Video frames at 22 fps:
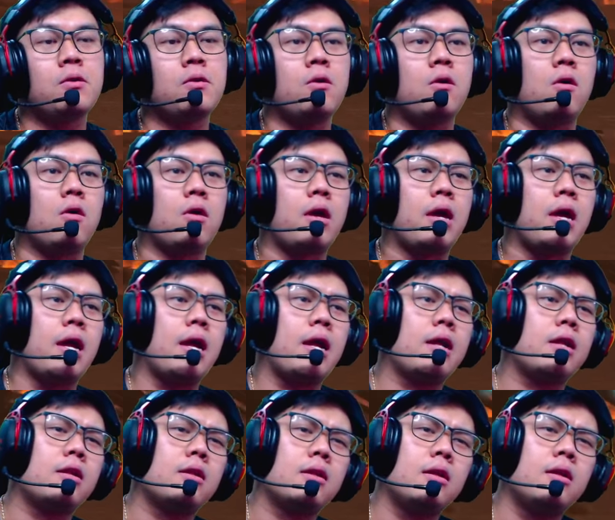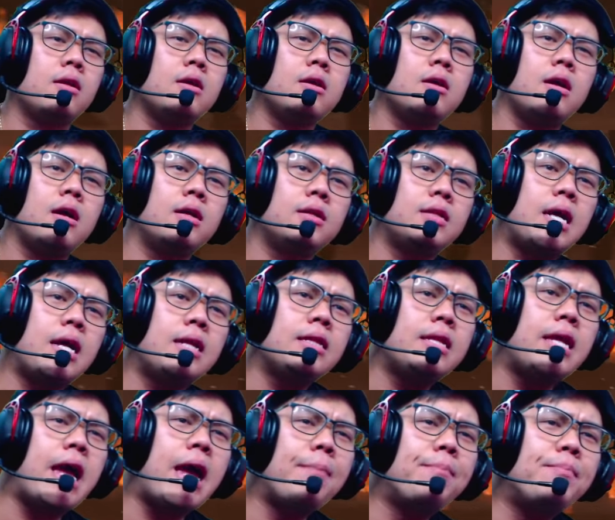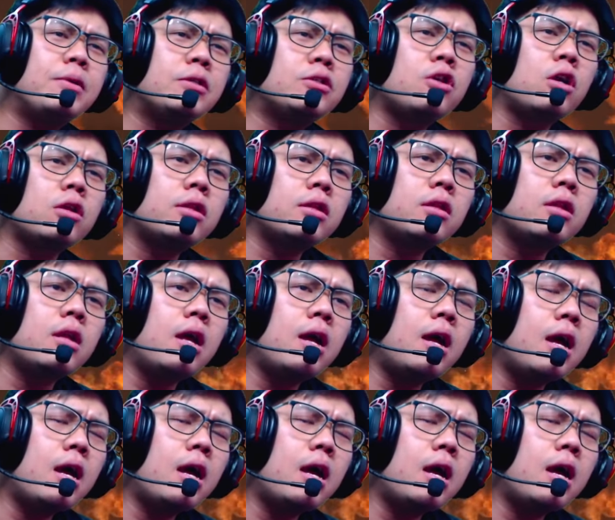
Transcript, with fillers: oke dan di episode uh,